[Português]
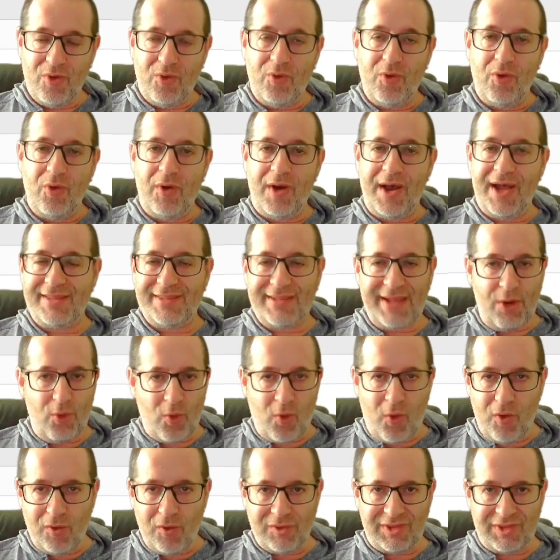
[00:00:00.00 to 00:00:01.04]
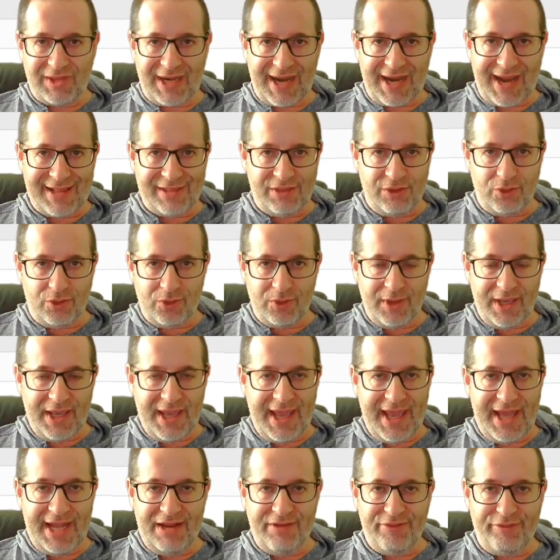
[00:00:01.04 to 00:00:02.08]
O, até o contrato
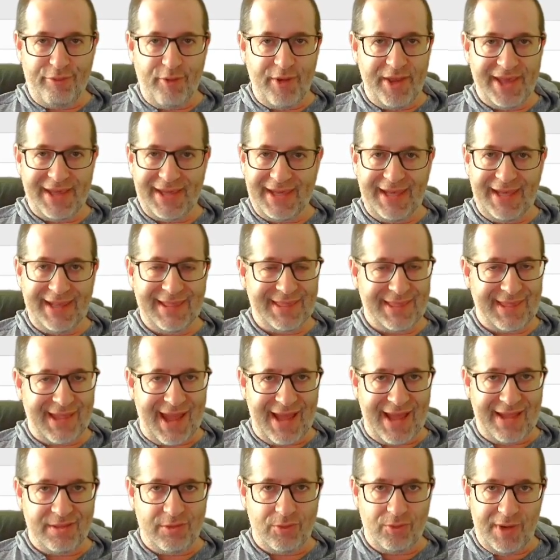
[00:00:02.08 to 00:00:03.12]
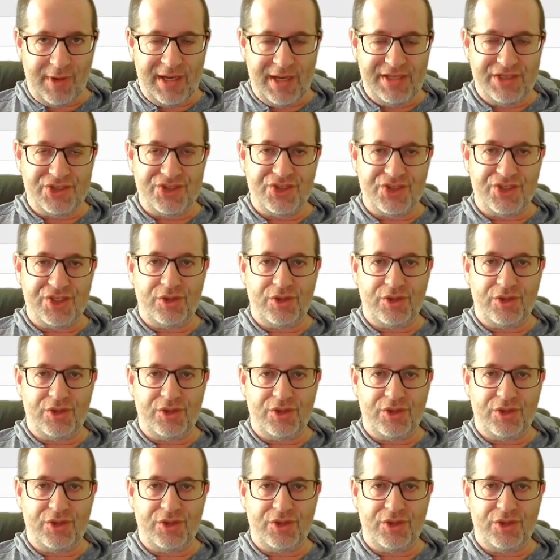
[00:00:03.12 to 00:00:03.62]
ele foi quitado antes